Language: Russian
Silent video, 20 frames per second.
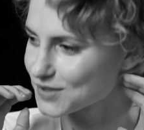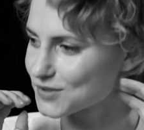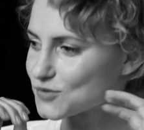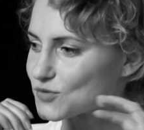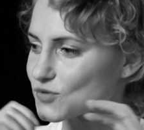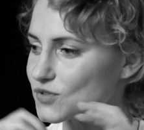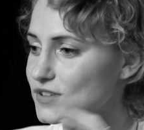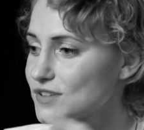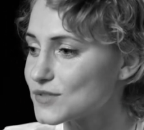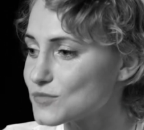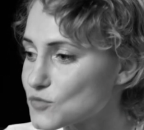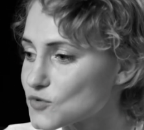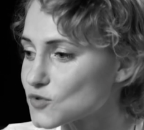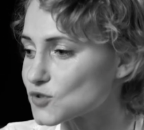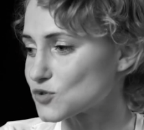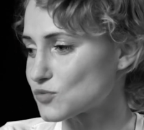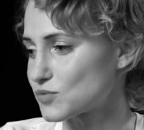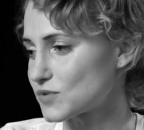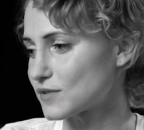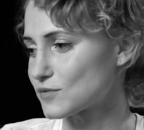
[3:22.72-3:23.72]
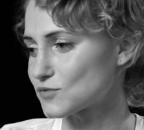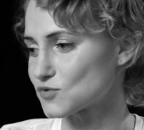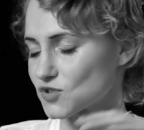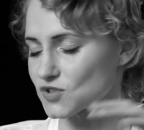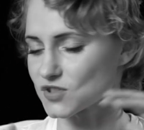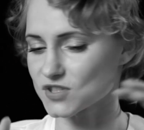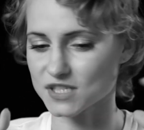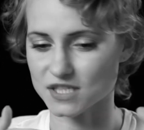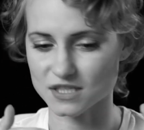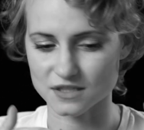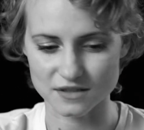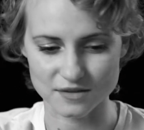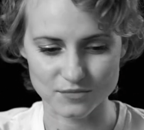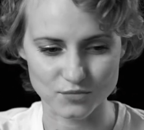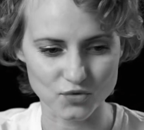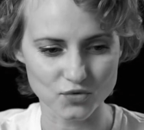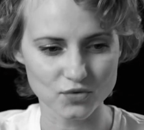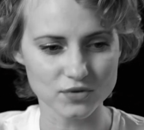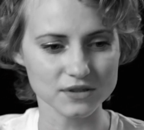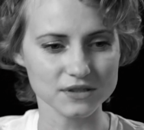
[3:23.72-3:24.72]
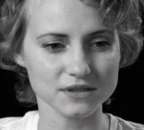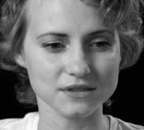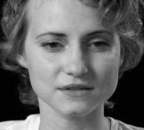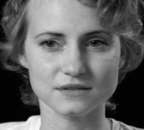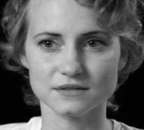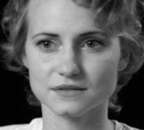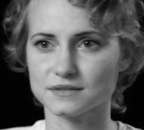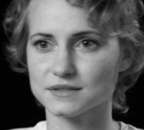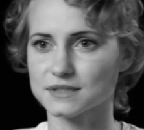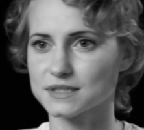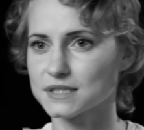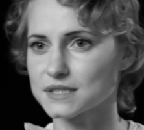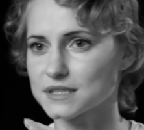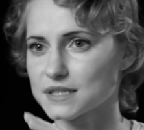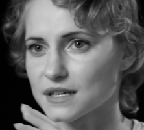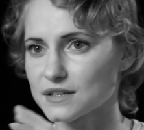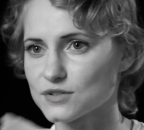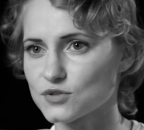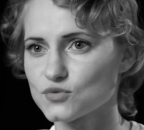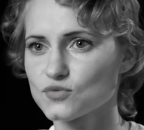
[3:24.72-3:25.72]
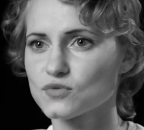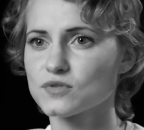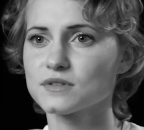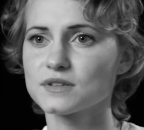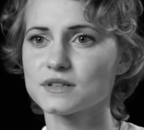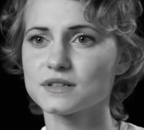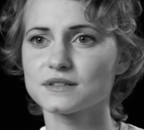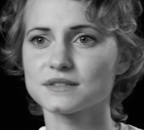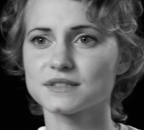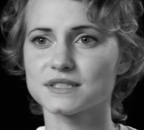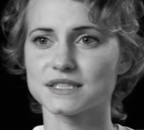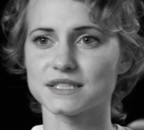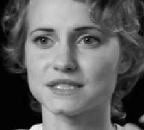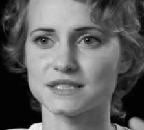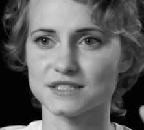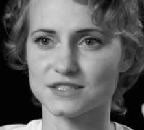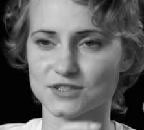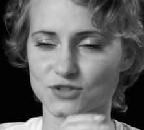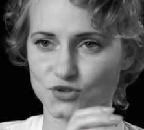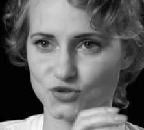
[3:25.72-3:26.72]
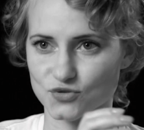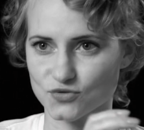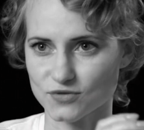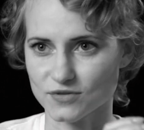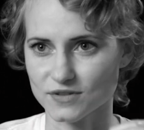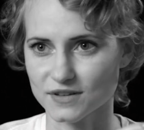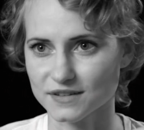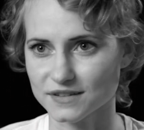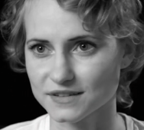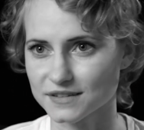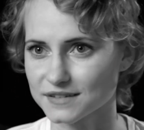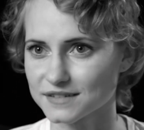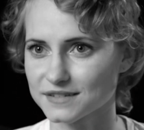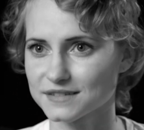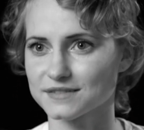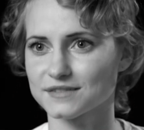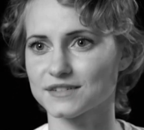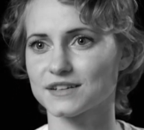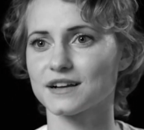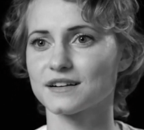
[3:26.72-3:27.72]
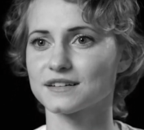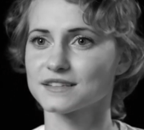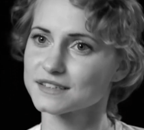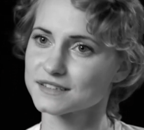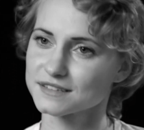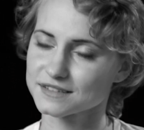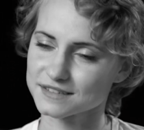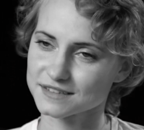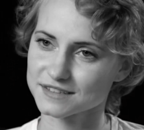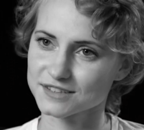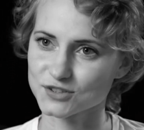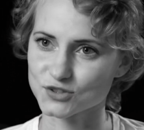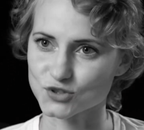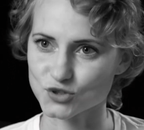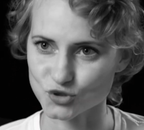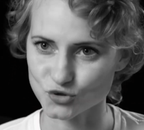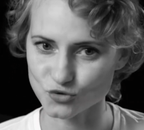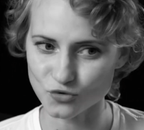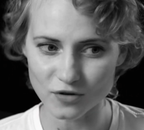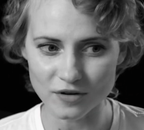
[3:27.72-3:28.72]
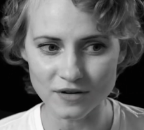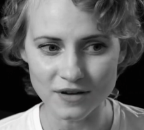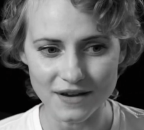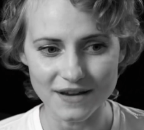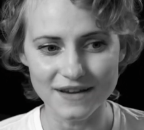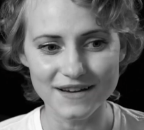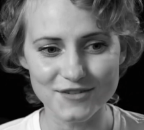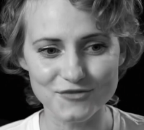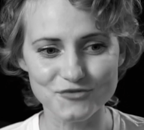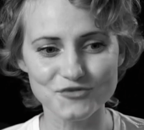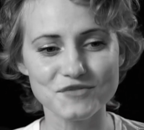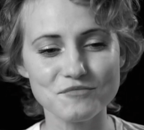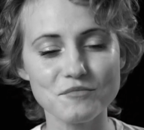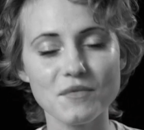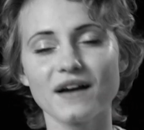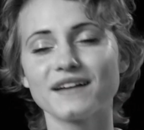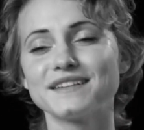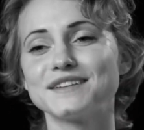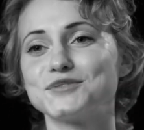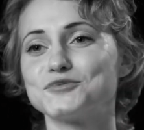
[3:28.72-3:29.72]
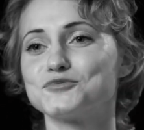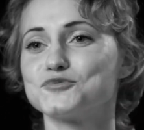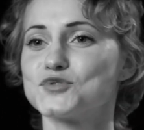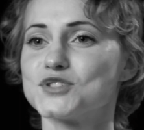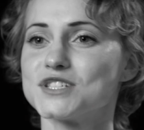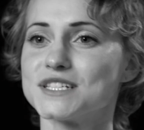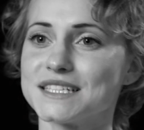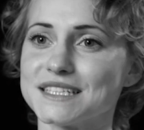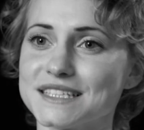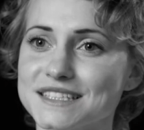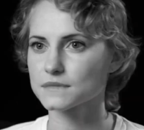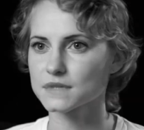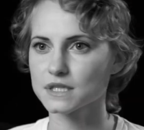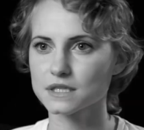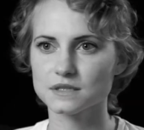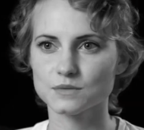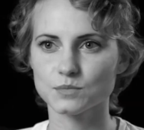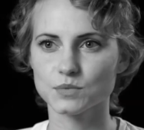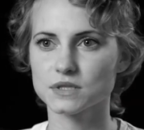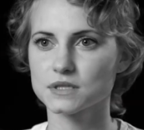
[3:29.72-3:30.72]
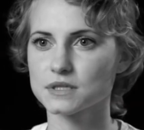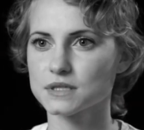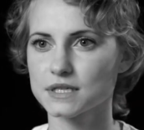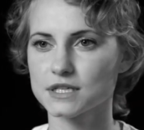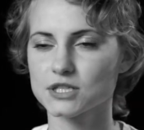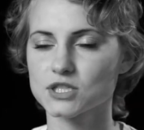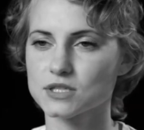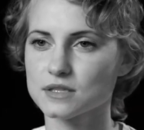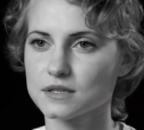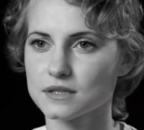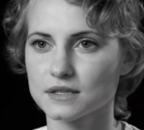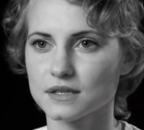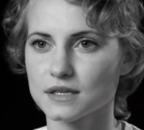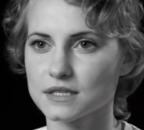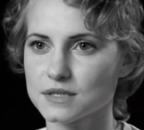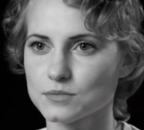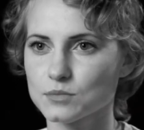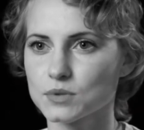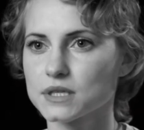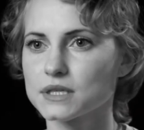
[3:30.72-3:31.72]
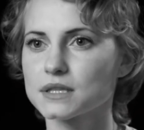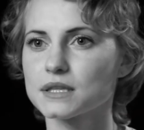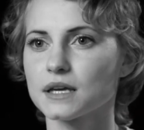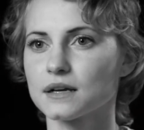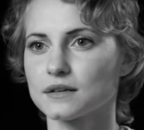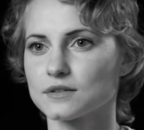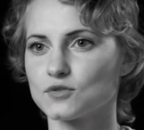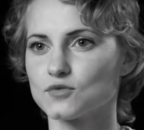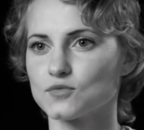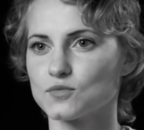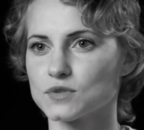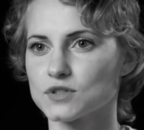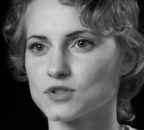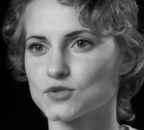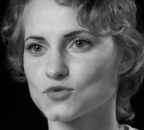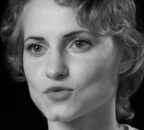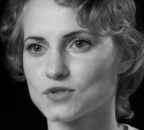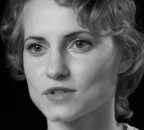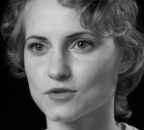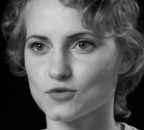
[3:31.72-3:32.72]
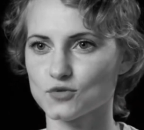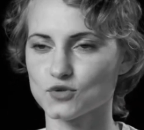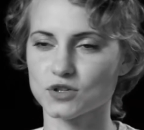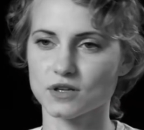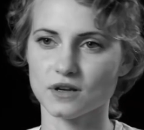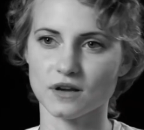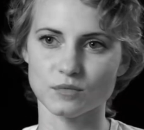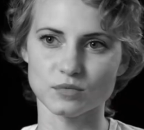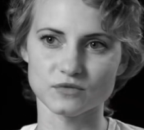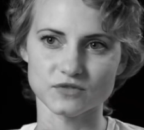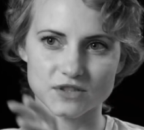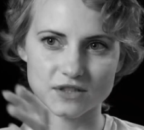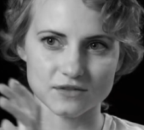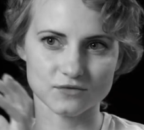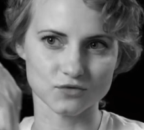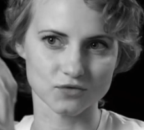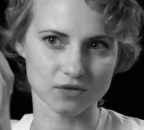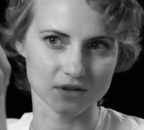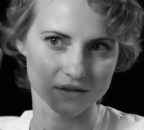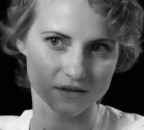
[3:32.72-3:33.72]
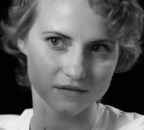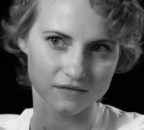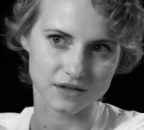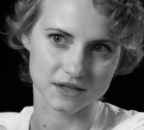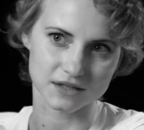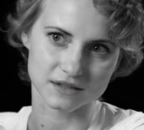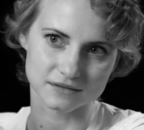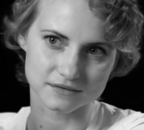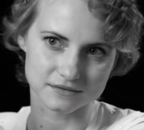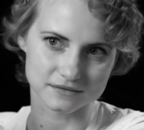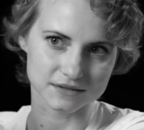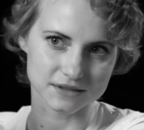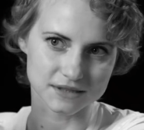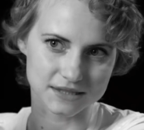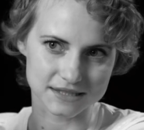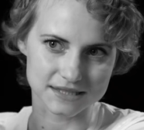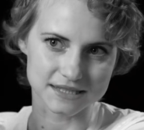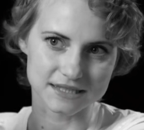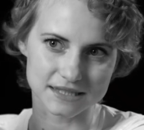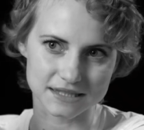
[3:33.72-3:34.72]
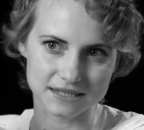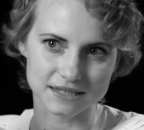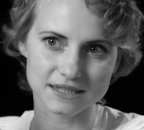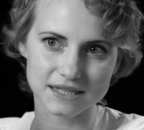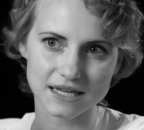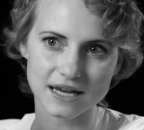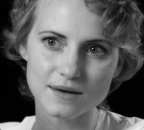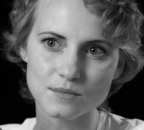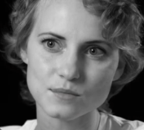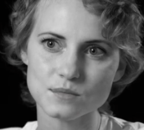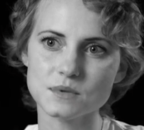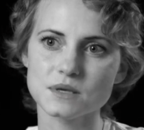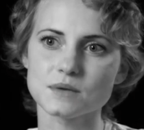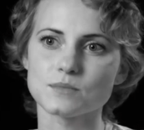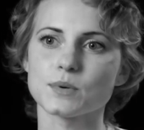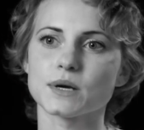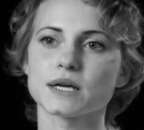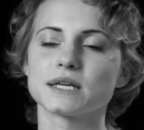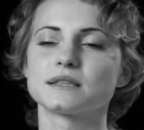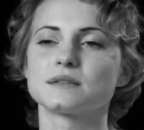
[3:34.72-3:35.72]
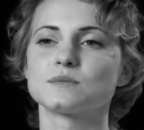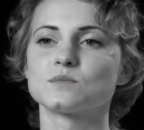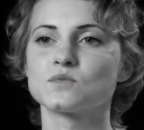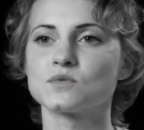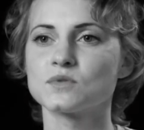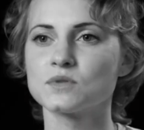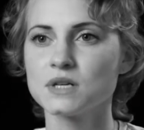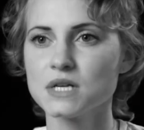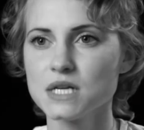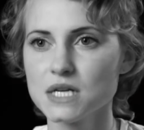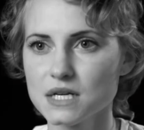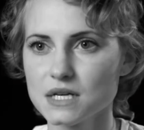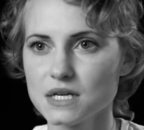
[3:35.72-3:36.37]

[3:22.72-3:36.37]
Но ну, ты не можешь, потому что здесь ребенок, здесь котенок, здесь еще надо как-то еще внимание уделить. Ты распределяешься, ты о себе не так думаешь. У тебя уже как бы все равно голова где-то там, и поэтому